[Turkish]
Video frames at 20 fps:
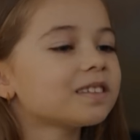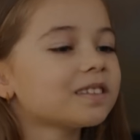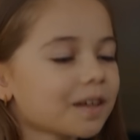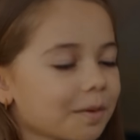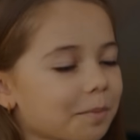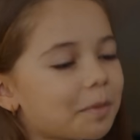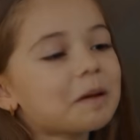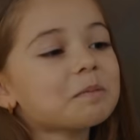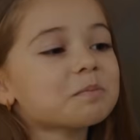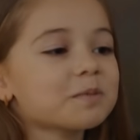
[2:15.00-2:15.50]

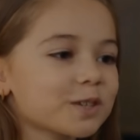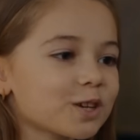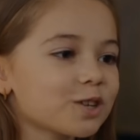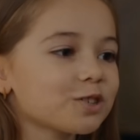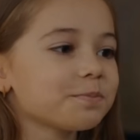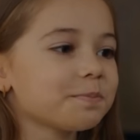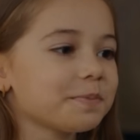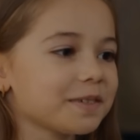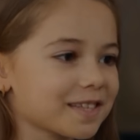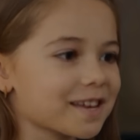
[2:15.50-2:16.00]
Tamam
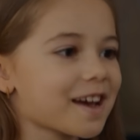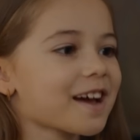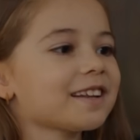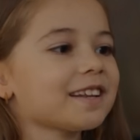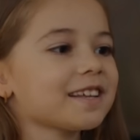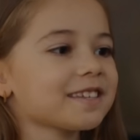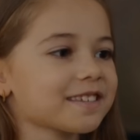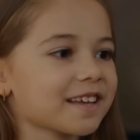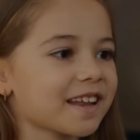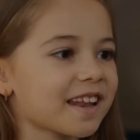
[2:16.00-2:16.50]
söz bir
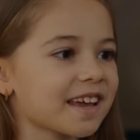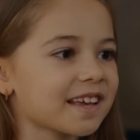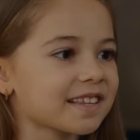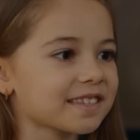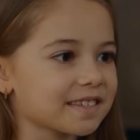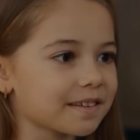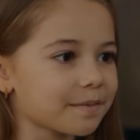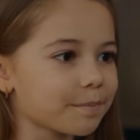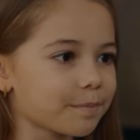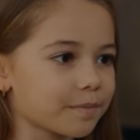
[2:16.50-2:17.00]
tane sana
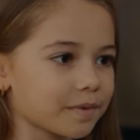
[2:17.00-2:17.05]
yazayım